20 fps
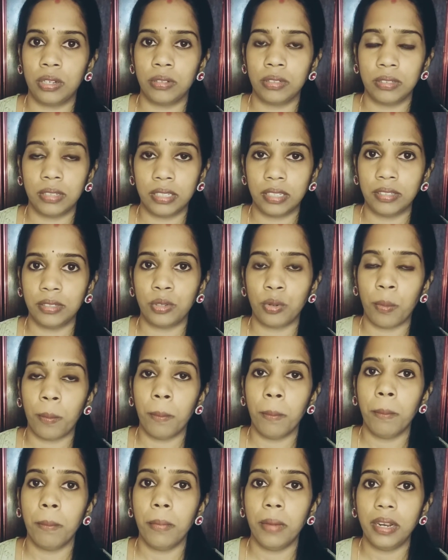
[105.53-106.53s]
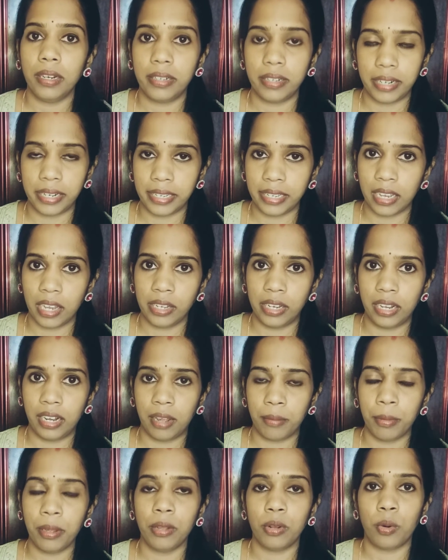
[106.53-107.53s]
அதாவது ரொம்ப ட்ரையாக
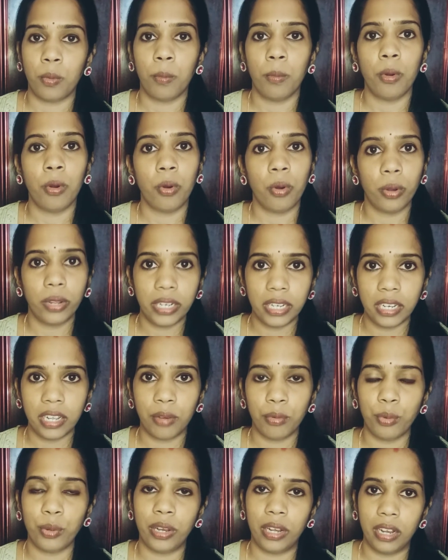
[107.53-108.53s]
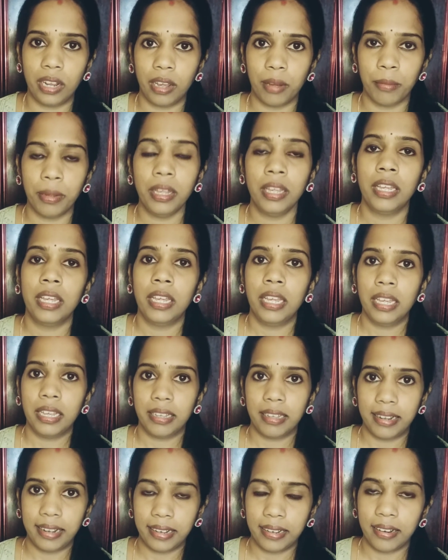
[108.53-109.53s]
இல்லாமல் ரொம்ப ஆயிலியாகவும் இல்லாமல்
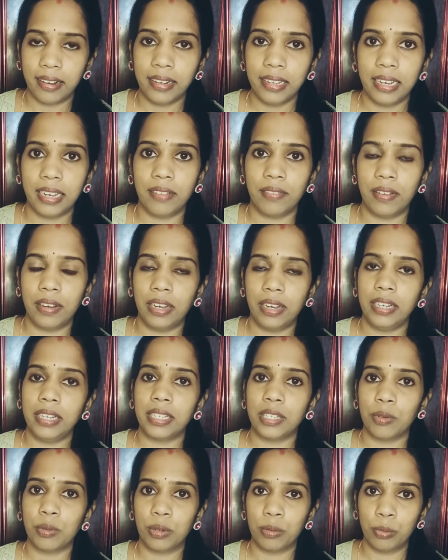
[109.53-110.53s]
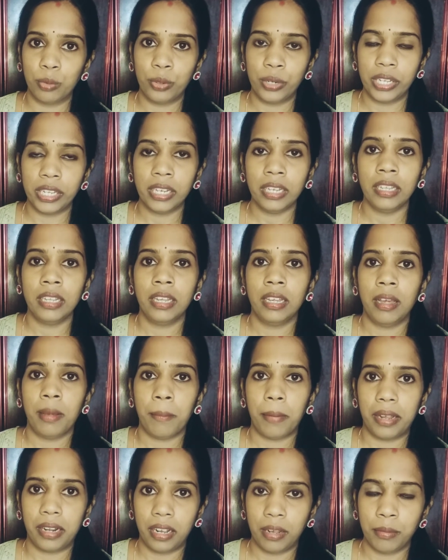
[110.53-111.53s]
கரெக்டான லெவலில் நீங்கள் உங்கள் முடியை
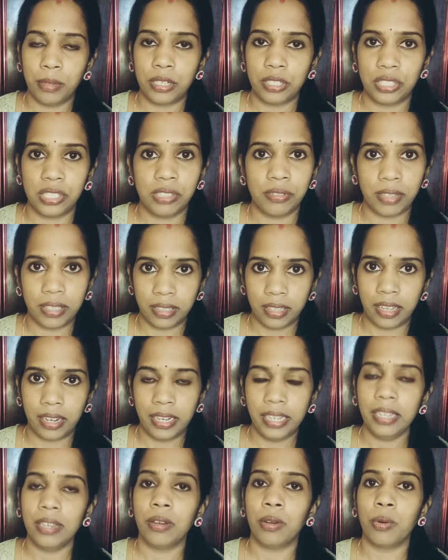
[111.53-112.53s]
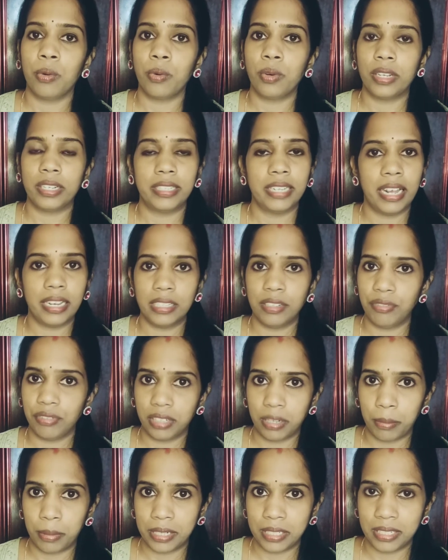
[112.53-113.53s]
பராமரிச்சுட்டு வந்தாலே உங்களுக்கு
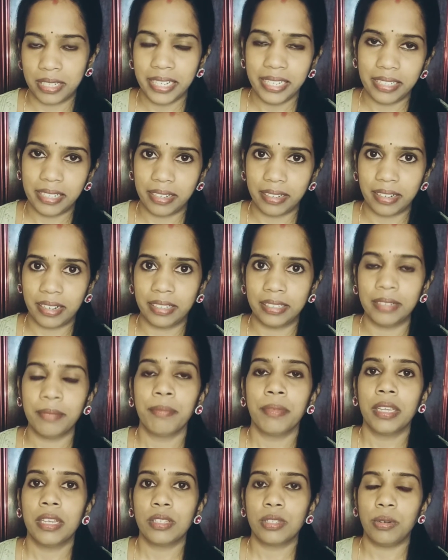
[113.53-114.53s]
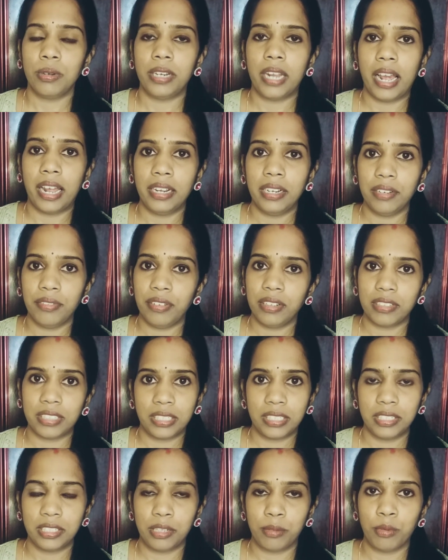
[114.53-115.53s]
டேண்ட்ரஃபுங்கிற பிரச்சனை இருக்காது ஸோ டேண்ட்ரஃப்
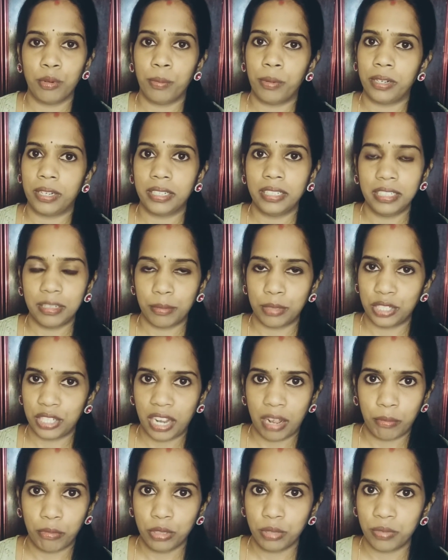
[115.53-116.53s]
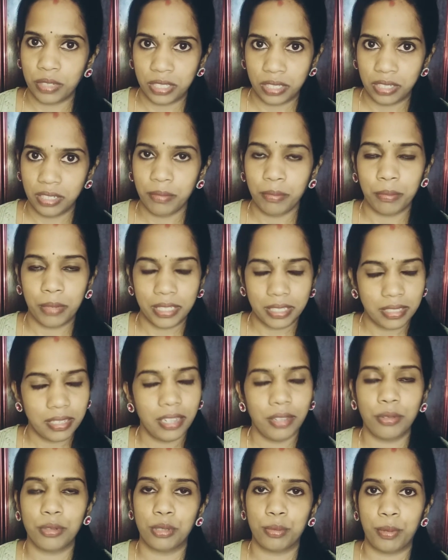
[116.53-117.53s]
ஃபஸ்ட்டு ரிமூவ் பண்ணுறதுக்கு நம்ம ஷாம்பூஸ் ஃபஸ்ட்டு
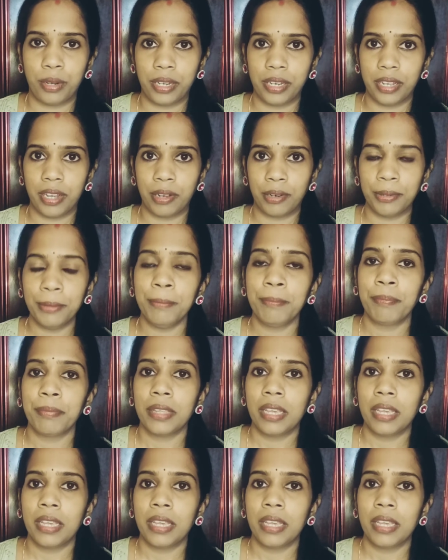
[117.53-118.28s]
மஸ்ட்டாக யூஸ் பண்ணியாகணும்